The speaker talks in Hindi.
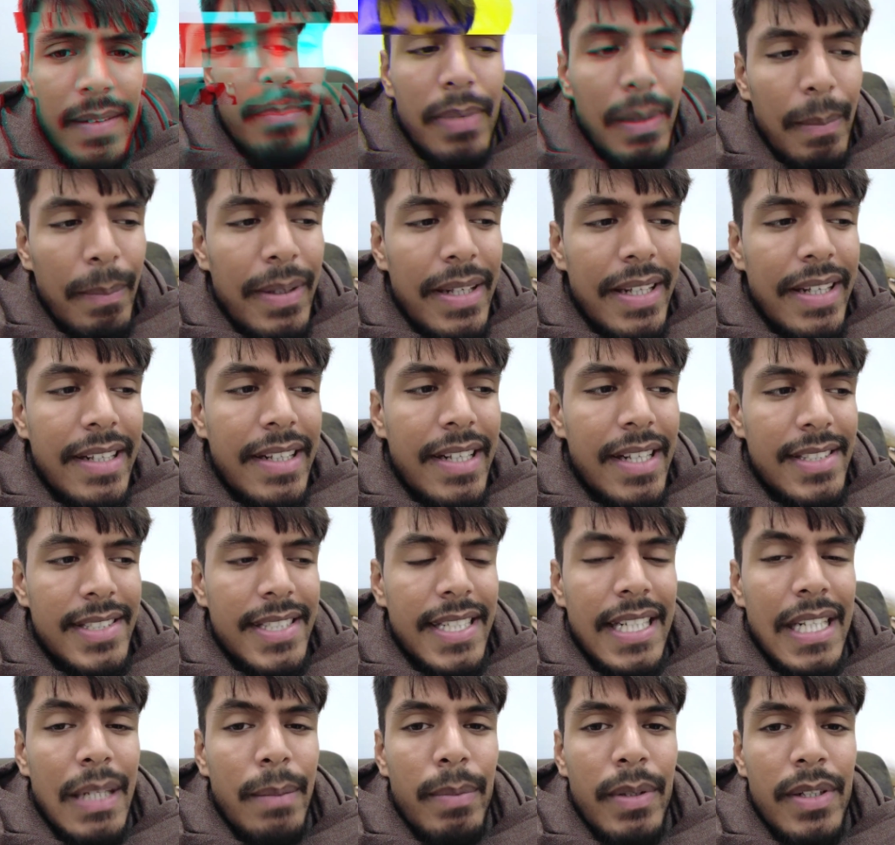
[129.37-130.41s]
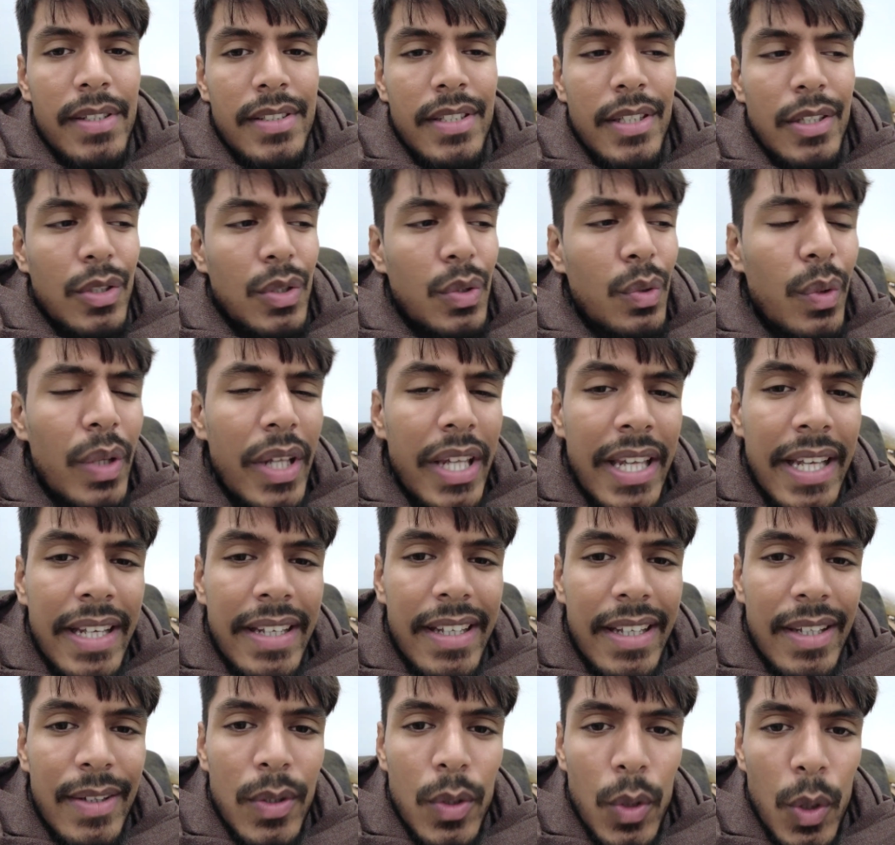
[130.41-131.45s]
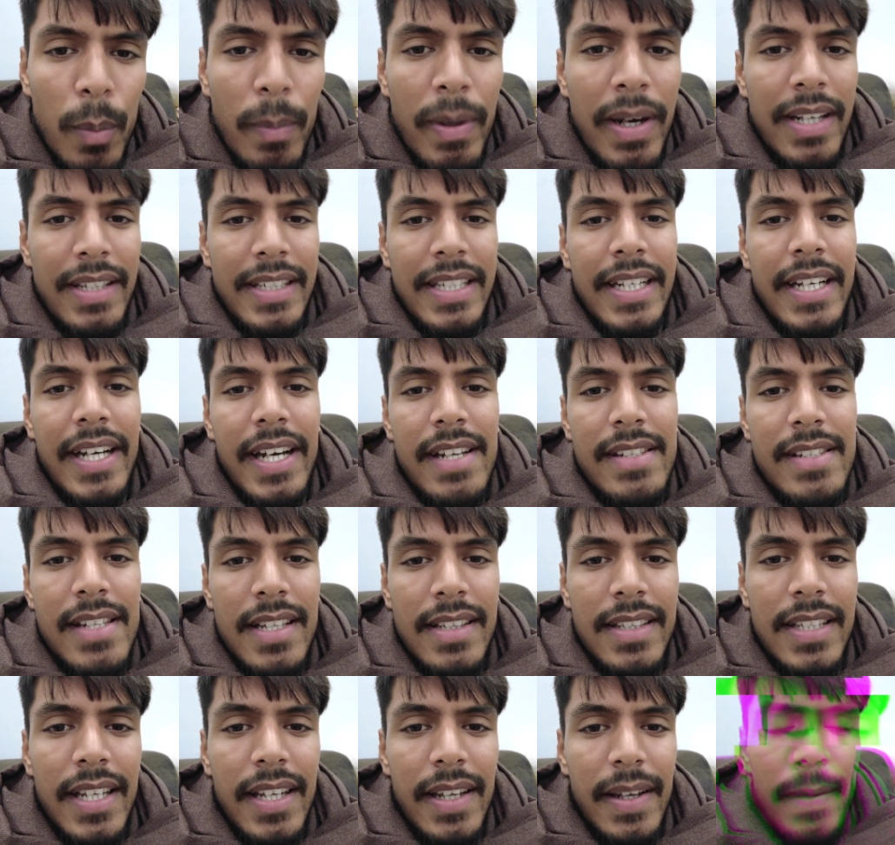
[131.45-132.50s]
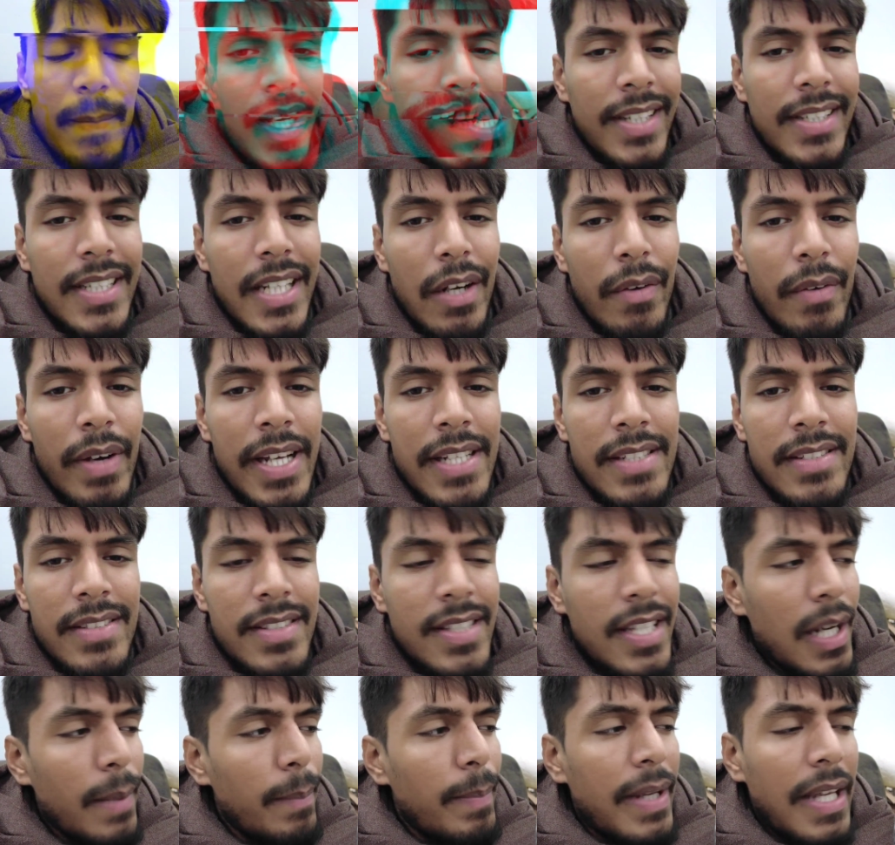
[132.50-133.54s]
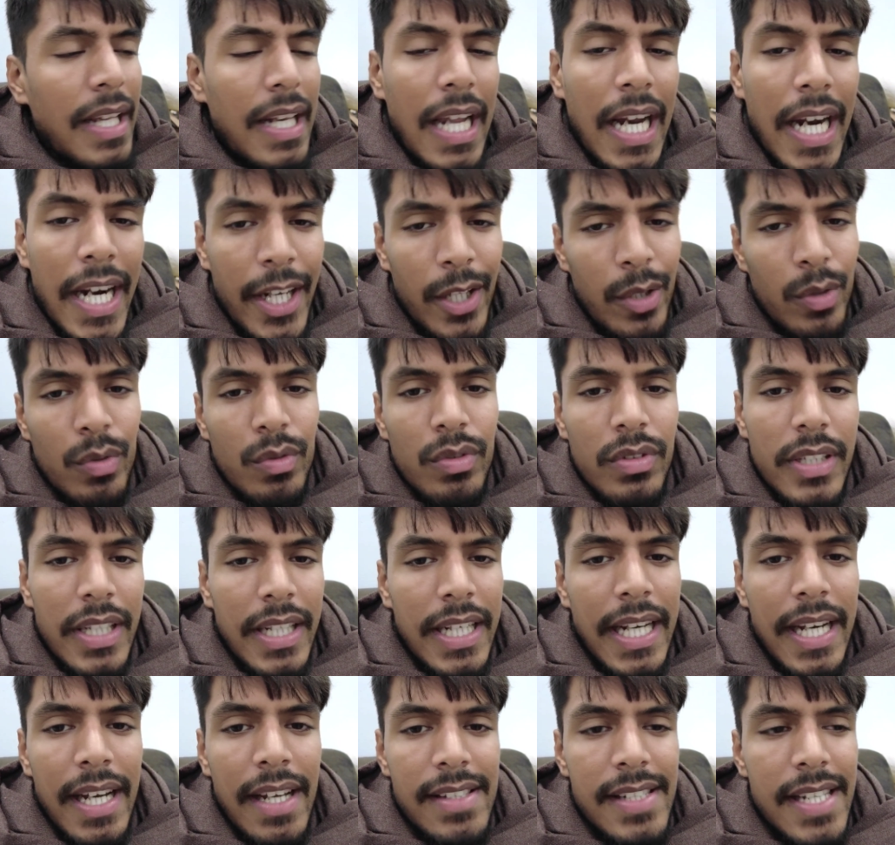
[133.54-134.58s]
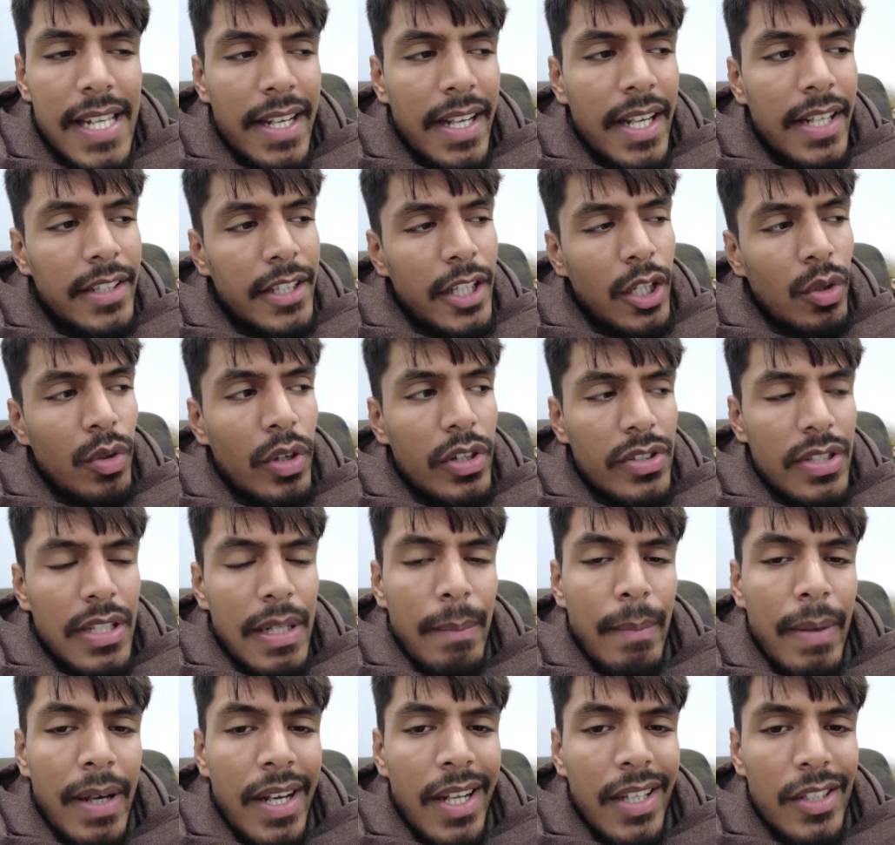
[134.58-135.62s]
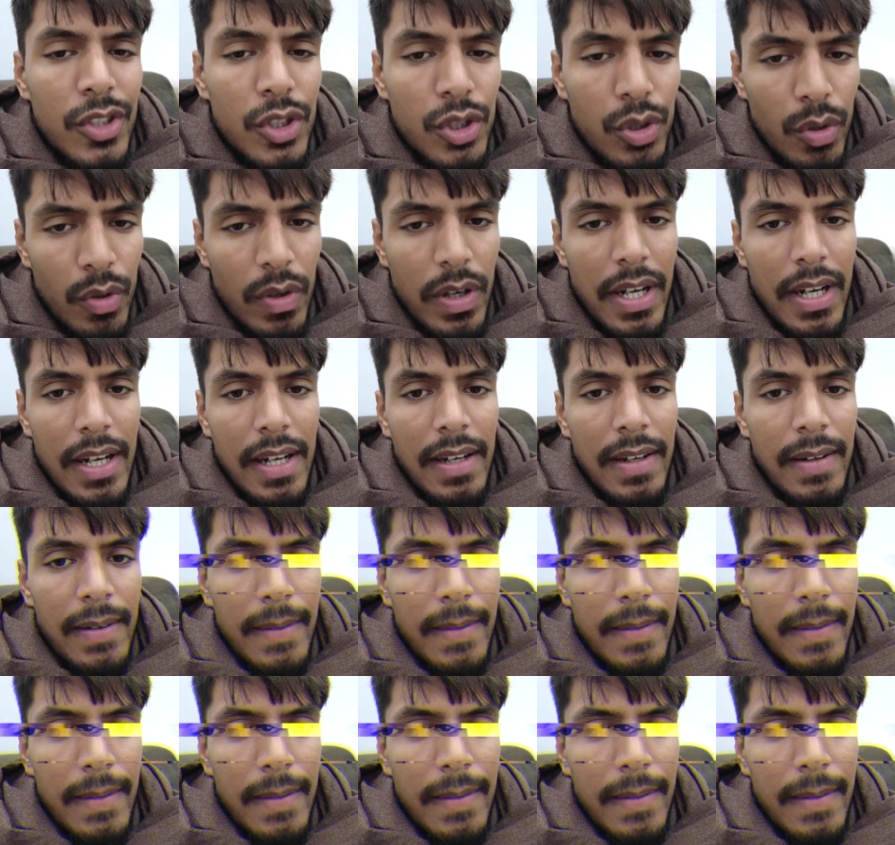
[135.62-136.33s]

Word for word: पब्लिक का सेलिब्रेशन तो एक या दो बार दिखाया जाता है अदरवाइज सिर्फ खिलाड़ियों को दिखाया जाएगा कि देखो इसने मारा चौका